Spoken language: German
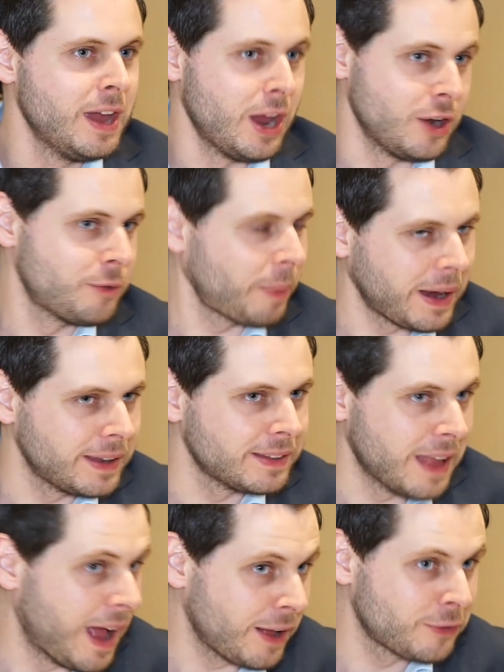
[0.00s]
entsprechend
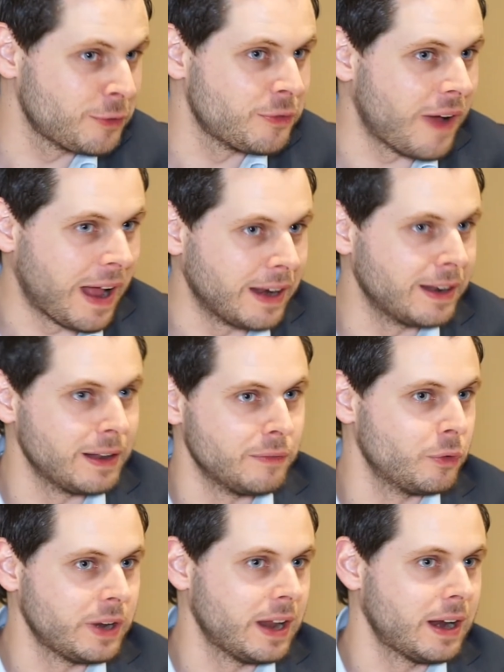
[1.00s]
nachzuverhandeln,
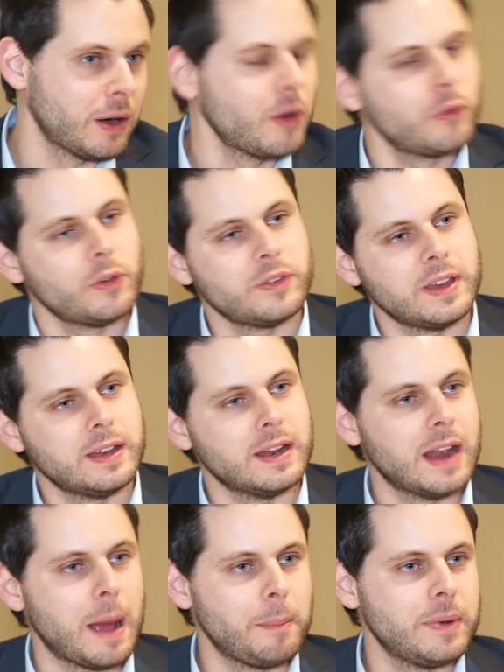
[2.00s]
wo der dann auch für sich
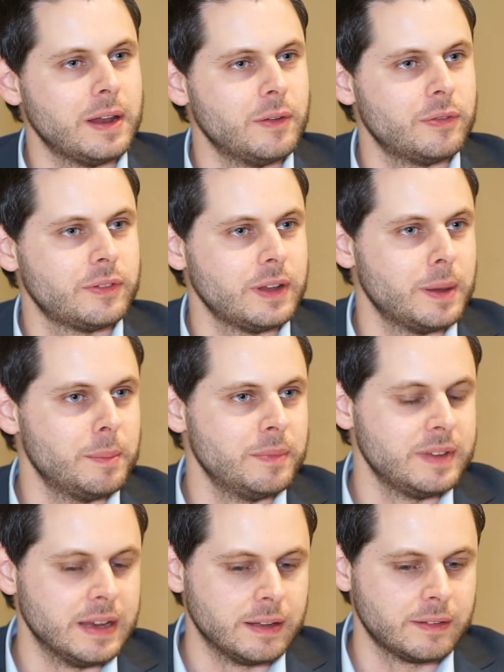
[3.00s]
einen Uplift ähm,
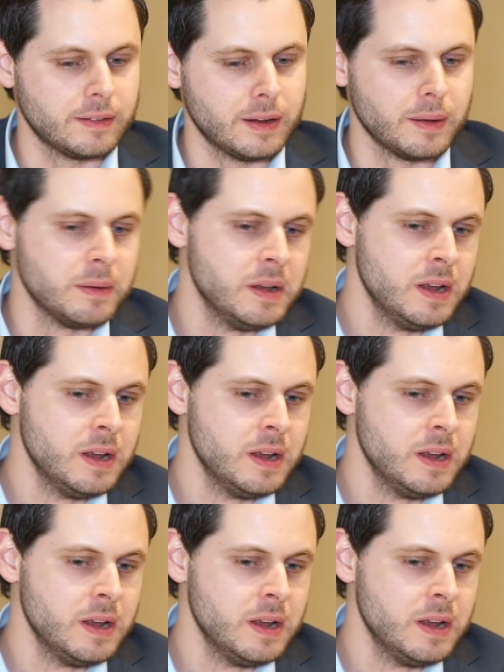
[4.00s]
sieht. Ne?